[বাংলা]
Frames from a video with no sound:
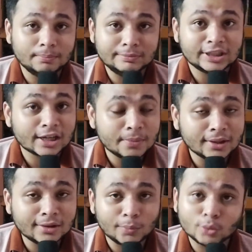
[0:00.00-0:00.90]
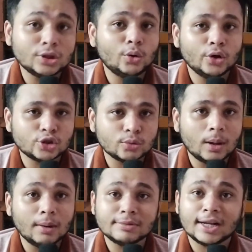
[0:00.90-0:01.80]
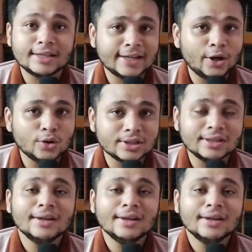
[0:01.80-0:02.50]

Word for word: সাকিবিয়ানদের মধ্যেও রয়েছে তো ভাবলাম যারা জেগে রয়েছেন